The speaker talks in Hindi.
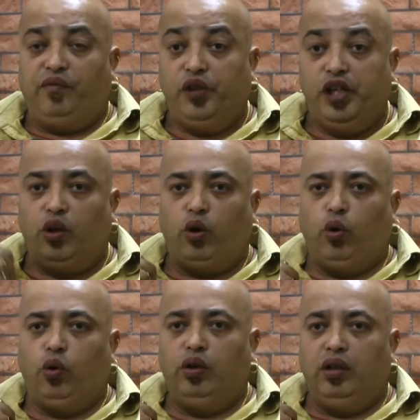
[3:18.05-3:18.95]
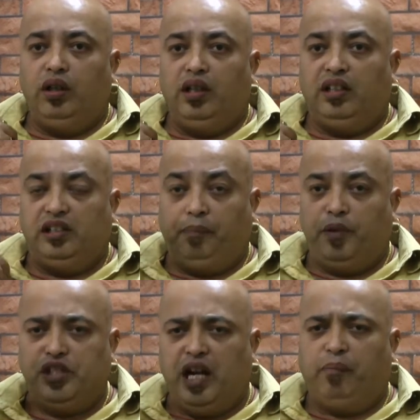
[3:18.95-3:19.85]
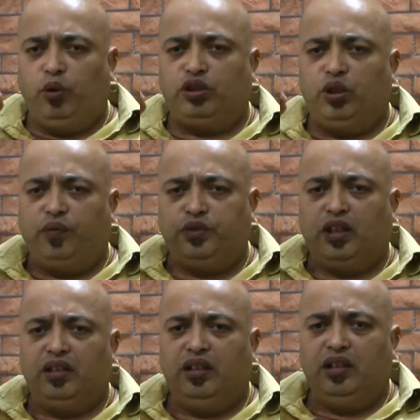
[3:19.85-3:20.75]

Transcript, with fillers: फीलिंगों को ये पंजाब पुलिस के अफसर